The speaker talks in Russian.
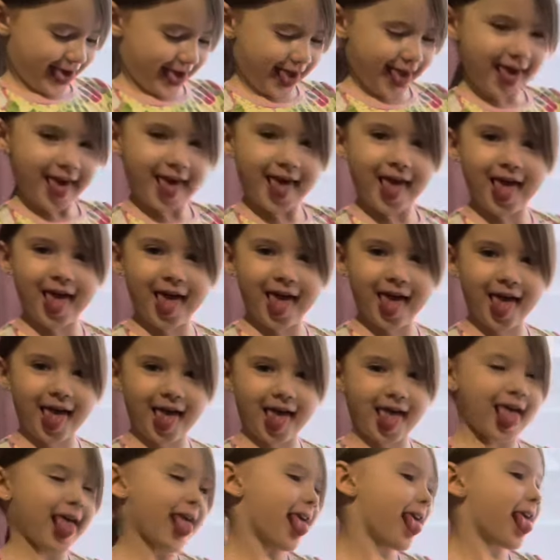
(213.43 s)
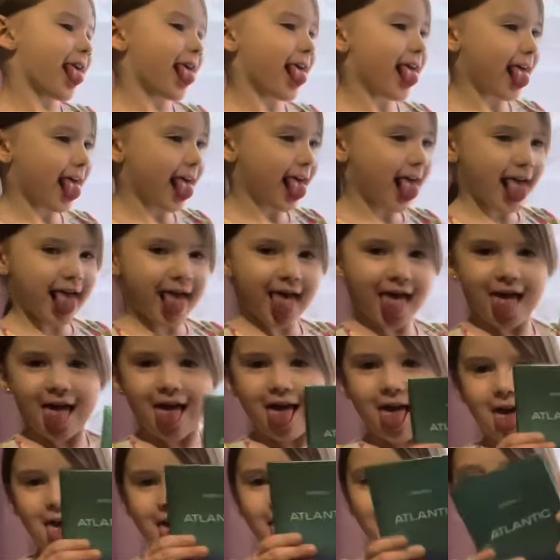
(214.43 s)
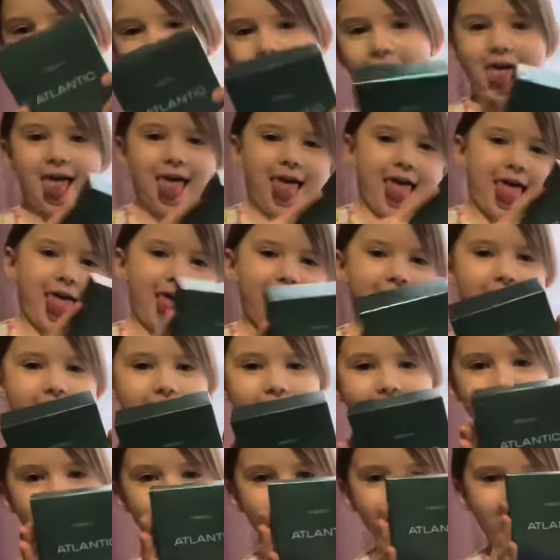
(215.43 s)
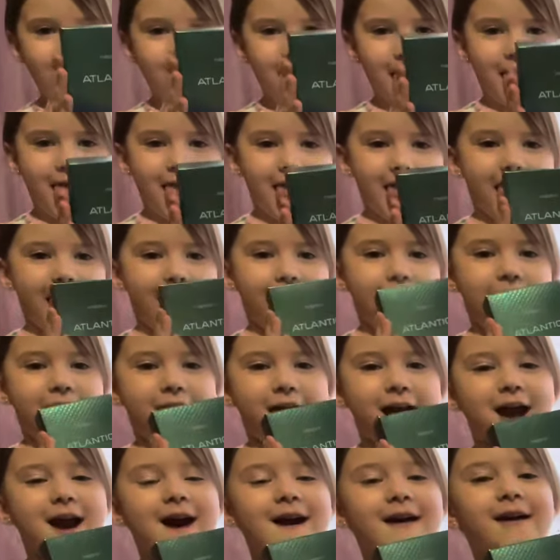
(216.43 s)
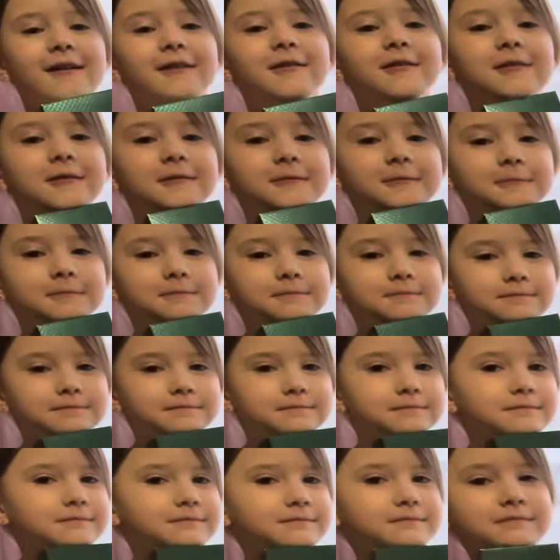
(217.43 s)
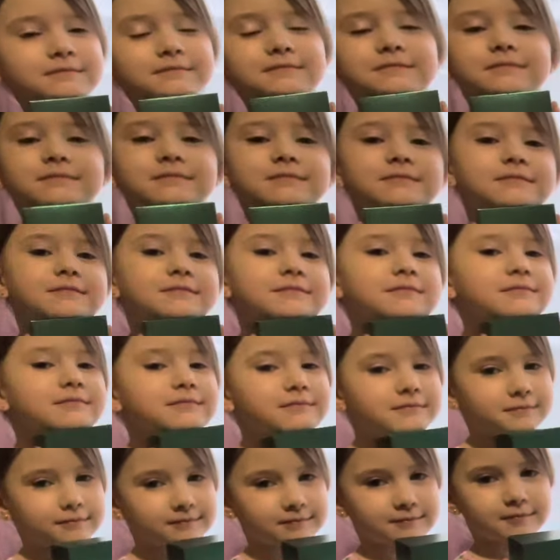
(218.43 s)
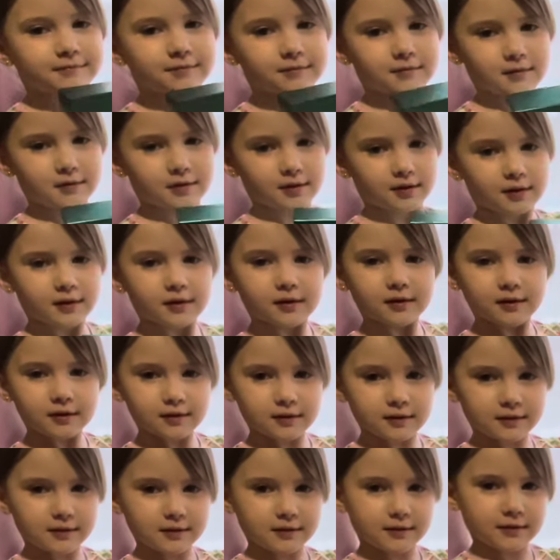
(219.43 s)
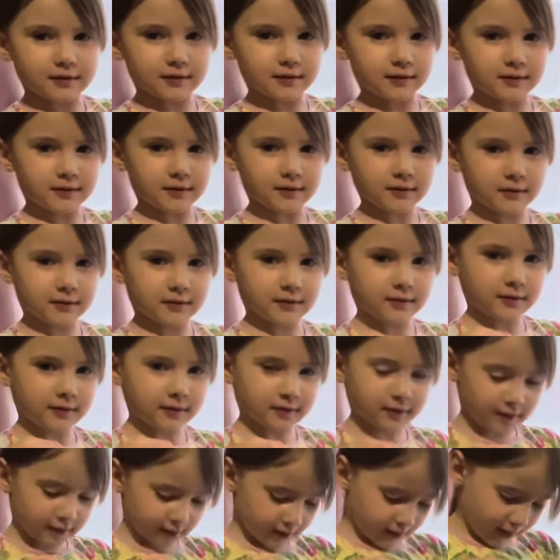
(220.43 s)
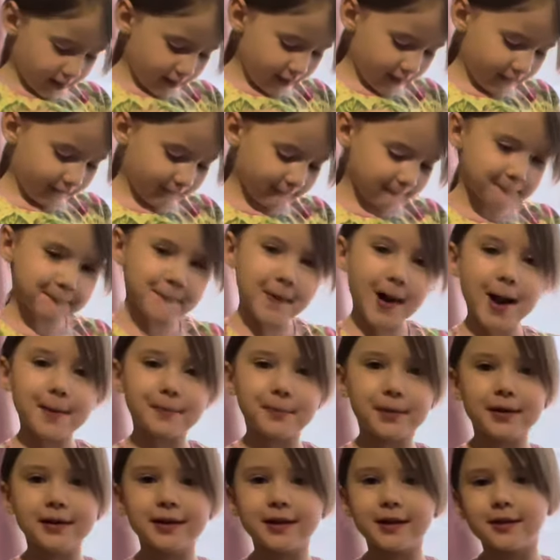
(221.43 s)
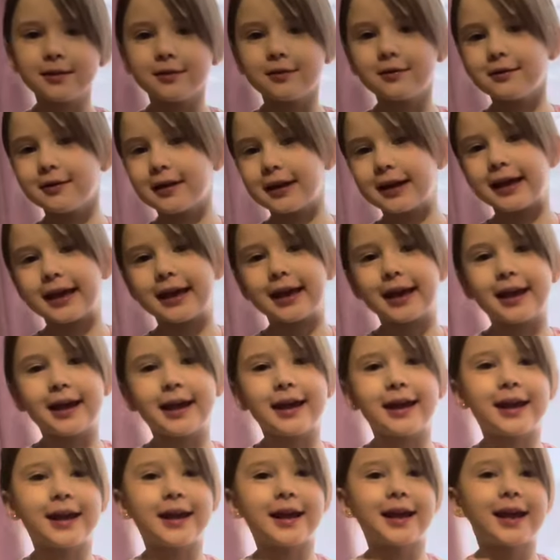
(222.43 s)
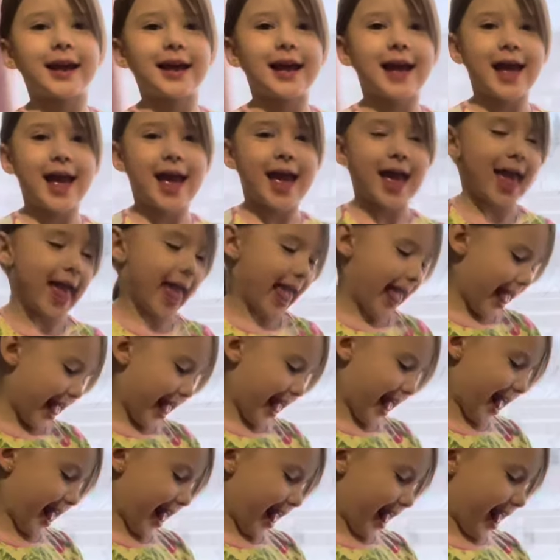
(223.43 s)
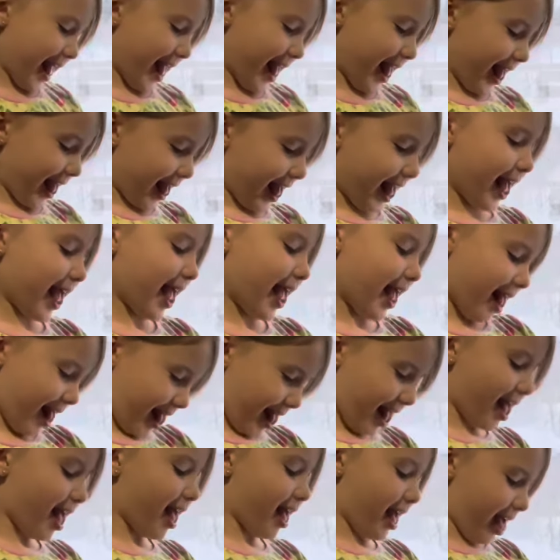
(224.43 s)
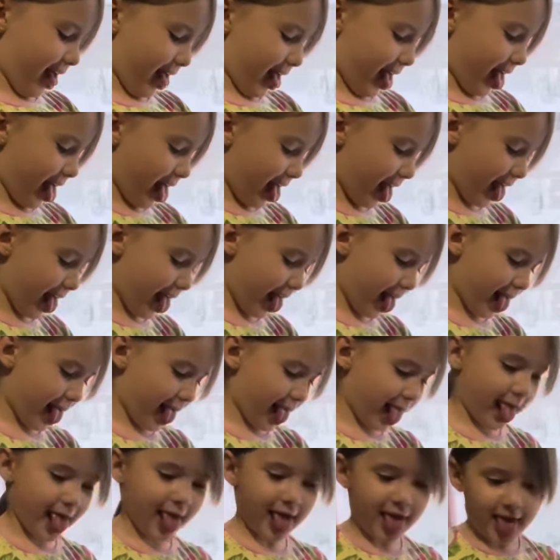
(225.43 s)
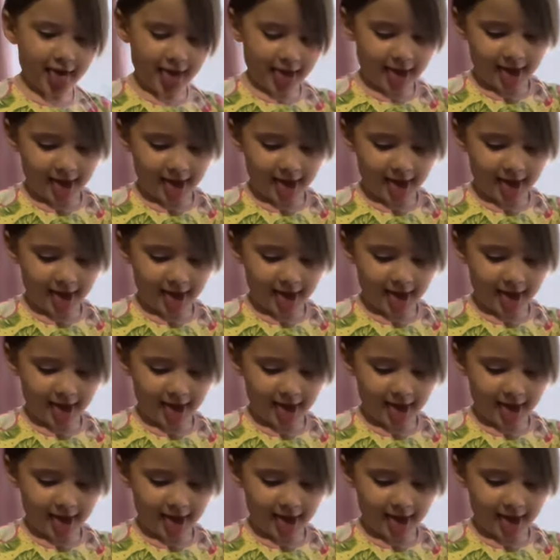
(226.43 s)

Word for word: У нас пришел фаберлик. Сейчас покажем. Малиса говорит, мама, давай быстрее снимать. Уже хочет там взять кое-что себе. Это что такое? Расскажи нам. Папе на 23 да? Доставай, будем смотреть,